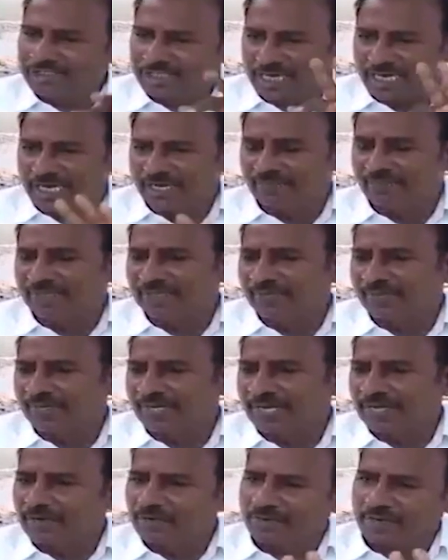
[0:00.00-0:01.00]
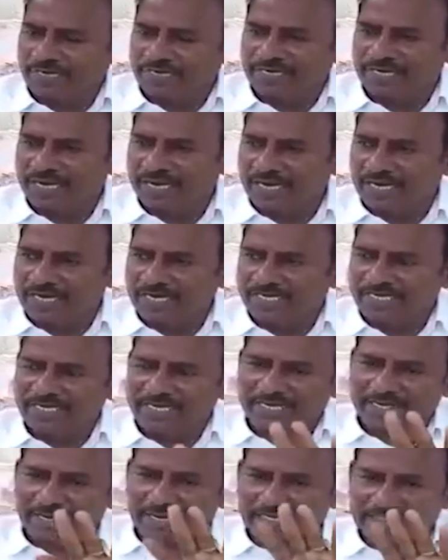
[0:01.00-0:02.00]
చాలా ఇబ్బంది పడినారు అయినా కానీ
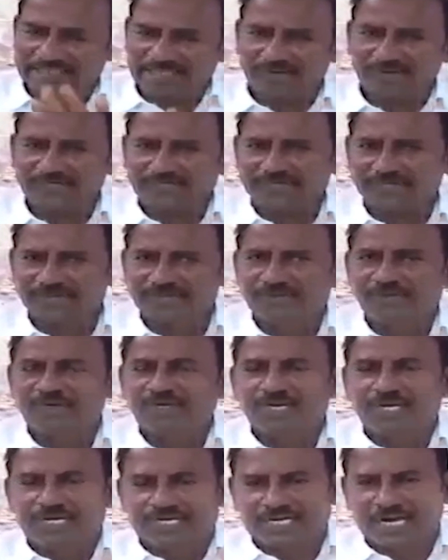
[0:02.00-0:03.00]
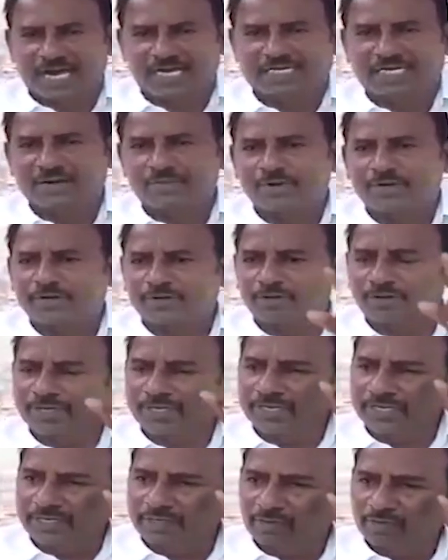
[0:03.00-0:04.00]
నేను ఆ సమస్యను ట్రాక్టర్
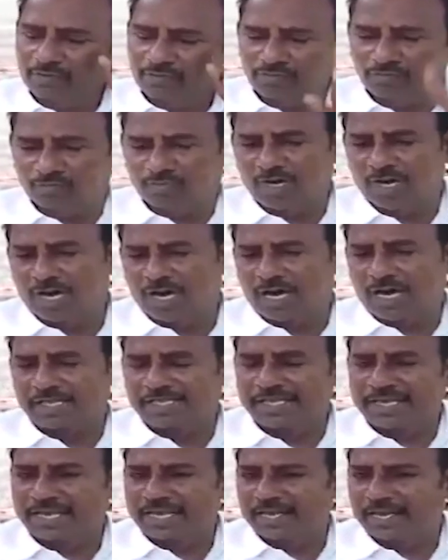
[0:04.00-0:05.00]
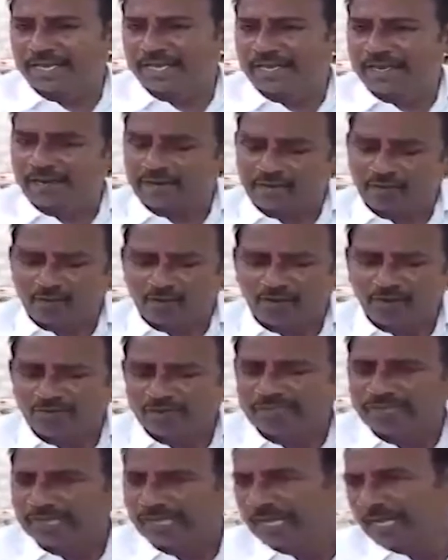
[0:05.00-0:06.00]
పెట్టుకొని మా అదే రోడ్డు
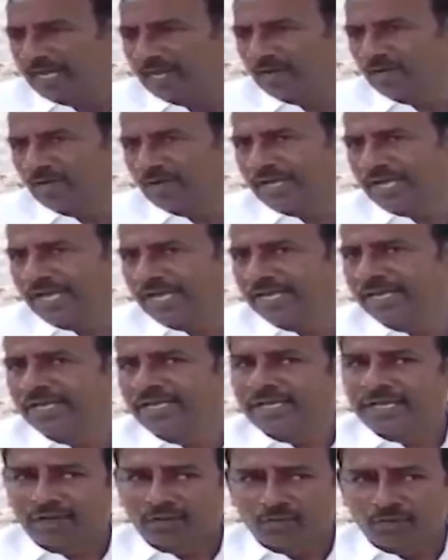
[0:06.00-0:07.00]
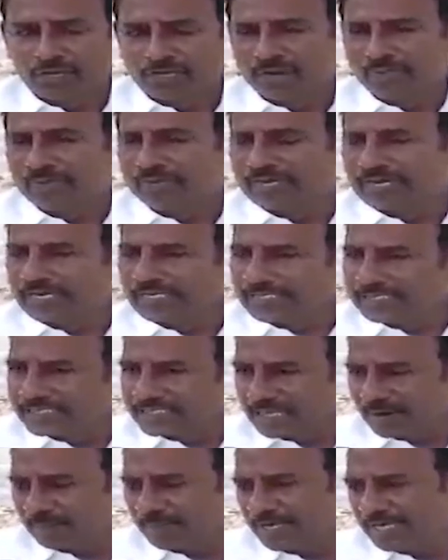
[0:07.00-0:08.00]
మీద నీళ్ళల్లోనే ఒంటిమిటి నుంచి
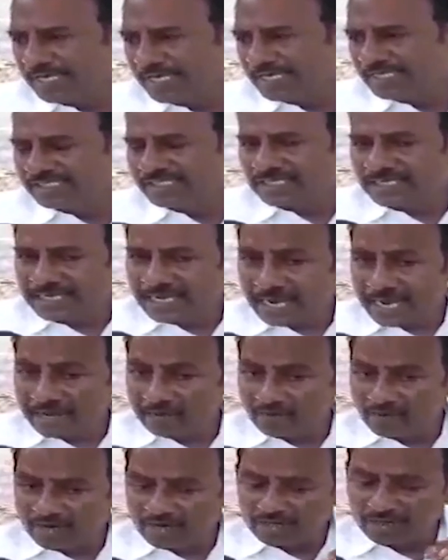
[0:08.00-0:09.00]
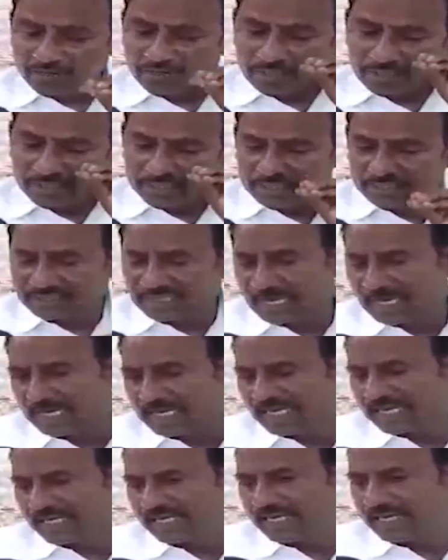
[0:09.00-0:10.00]
సప్లై చేసి క్యాన్ వాటర్తో అందరికి
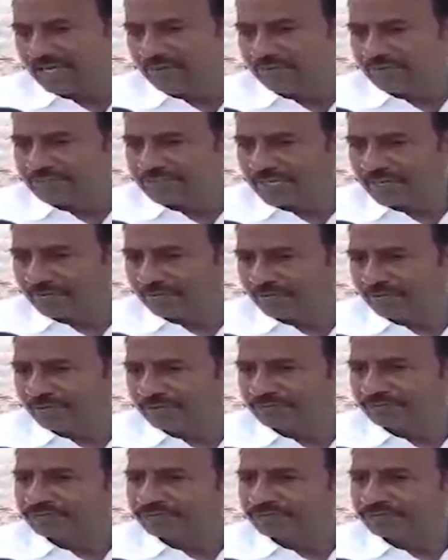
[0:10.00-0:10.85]
తాగేదానికి ఇప్పించినాము